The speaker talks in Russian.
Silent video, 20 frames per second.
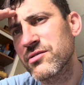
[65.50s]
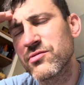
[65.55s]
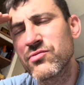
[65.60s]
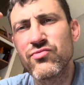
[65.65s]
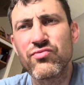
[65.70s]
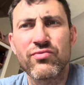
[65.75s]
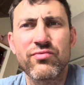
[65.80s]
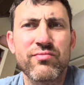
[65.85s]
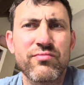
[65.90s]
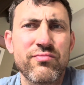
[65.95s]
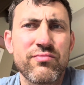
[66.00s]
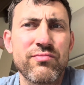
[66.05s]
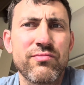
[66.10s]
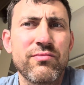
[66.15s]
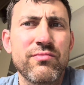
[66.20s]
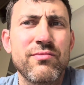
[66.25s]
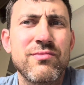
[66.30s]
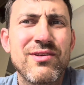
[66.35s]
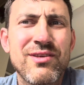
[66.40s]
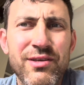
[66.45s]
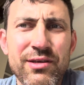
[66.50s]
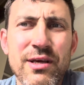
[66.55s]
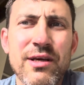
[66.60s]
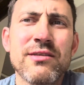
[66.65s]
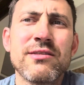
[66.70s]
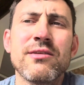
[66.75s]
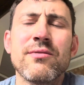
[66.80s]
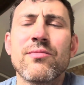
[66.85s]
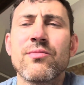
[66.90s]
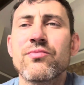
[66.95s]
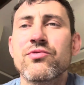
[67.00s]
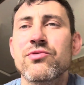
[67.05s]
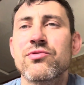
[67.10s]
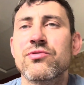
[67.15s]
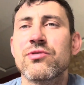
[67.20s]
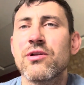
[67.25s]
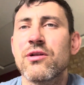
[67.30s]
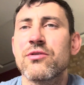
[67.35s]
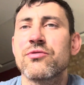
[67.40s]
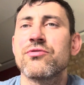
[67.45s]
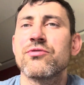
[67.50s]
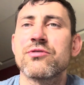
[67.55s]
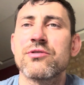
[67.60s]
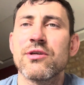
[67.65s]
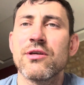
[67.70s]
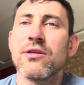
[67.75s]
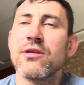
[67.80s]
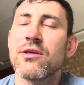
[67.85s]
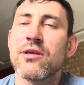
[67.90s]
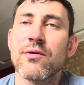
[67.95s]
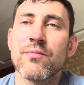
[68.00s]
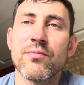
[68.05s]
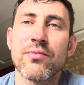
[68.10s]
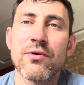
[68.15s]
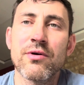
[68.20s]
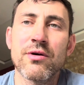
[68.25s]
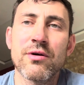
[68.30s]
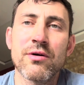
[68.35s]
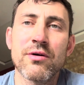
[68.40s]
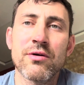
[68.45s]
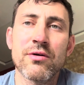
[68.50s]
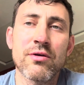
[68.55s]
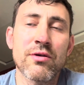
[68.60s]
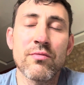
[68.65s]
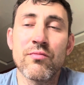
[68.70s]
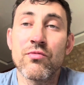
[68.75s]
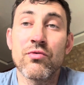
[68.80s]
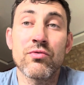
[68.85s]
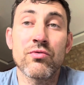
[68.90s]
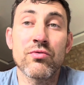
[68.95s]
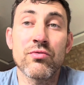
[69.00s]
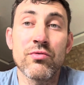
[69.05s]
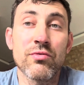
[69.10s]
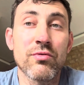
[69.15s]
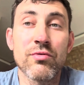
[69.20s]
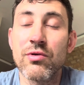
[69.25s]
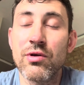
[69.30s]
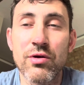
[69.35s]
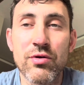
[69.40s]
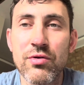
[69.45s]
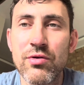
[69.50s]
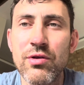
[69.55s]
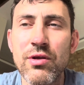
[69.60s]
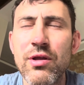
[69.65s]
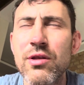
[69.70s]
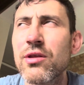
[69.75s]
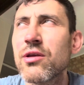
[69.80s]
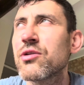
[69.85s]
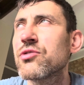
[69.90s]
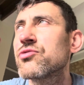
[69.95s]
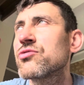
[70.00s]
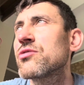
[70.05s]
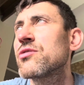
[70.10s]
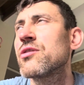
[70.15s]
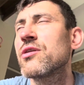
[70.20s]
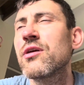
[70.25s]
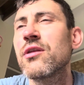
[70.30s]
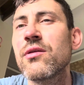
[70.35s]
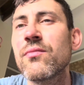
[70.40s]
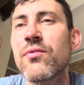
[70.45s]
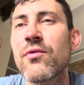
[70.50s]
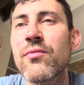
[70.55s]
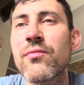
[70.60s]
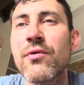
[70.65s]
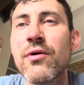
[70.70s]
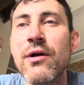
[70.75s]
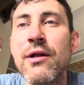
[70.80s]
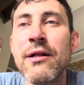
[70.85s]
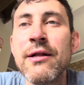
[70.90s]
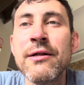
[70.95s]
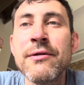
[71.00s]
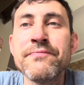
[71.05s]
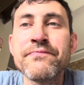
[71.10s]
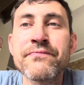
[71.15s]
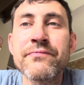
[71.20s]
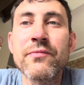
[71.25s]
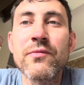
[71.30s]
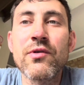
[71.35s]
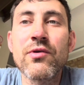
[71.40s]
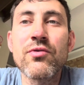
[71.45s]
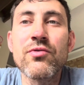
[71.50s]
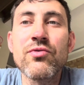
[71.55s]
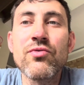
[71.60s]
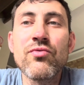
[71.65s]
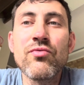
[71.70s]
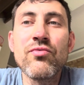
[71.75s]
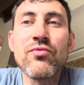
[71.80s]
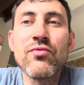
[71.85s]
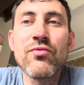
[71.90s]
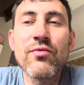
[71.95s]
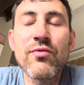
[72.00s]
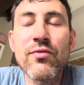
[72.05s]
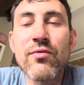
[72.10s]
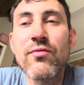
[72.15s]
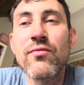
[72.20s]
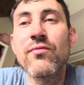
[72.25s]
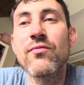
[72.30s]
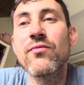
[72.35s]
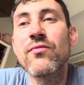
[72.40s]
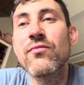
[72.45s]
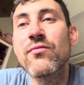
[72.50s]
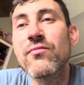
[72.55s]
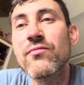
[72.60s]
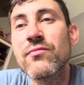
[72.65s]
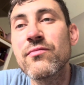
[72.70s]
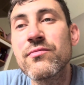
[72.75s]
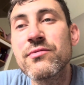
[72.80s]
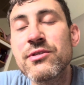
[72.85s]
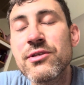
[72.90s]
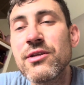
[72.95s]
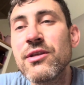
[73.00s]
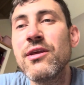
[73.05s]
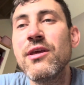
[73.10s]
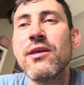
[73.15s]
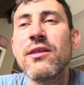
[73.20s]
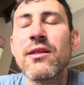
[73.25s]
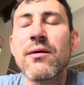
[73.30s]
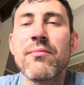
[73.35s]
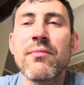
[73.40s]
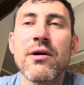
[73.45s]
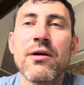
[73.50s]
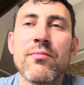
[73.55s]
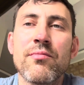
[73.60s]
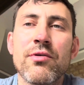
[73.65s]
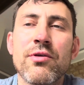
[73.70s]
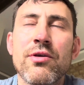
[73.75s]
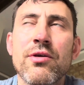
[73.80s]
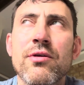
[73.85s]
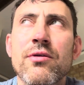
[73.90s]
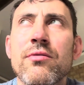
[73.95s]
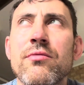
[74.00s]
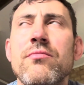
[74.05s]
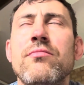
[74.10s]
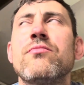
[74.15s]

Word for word: ну, и я с ним обсуждал еще ценники по ремонту. Я говорю, не, не, что-то я не помню. Он такой, ну, Сергей на Майбахе.